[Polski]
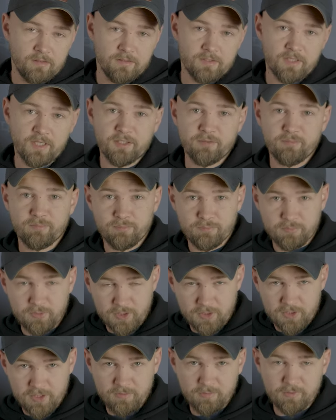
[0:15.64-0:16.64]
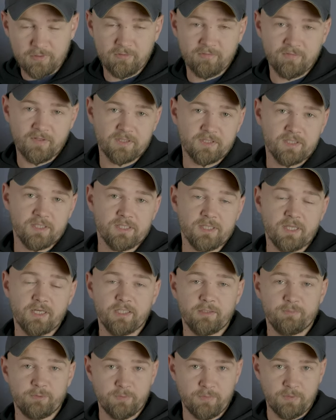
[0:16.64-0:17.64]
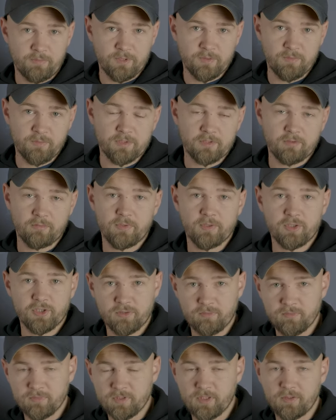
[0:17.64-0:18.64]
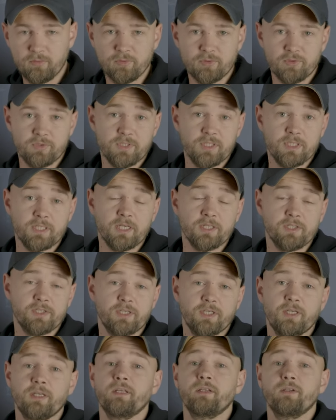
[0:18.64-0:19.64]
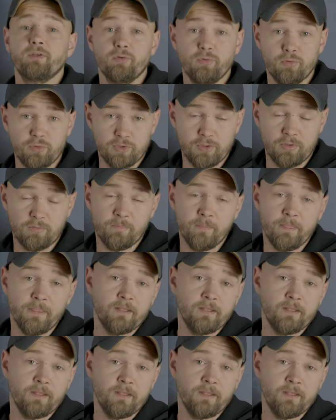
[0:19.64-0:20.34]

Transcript: Zanim przejdziemy do wad i zalet, przypomnimy sobie, czym te urządzenia się różnią.